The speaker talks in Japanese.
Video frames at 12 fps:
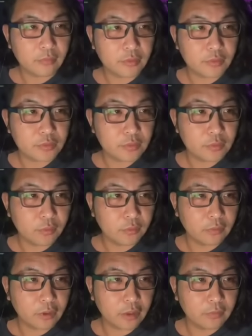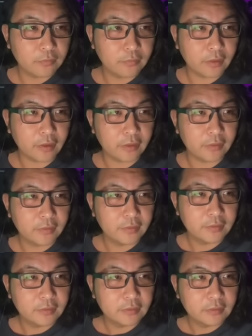通報ね。はい。
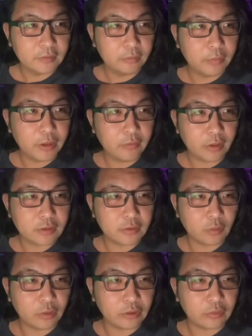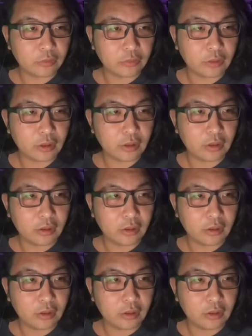迷惑行為ということで、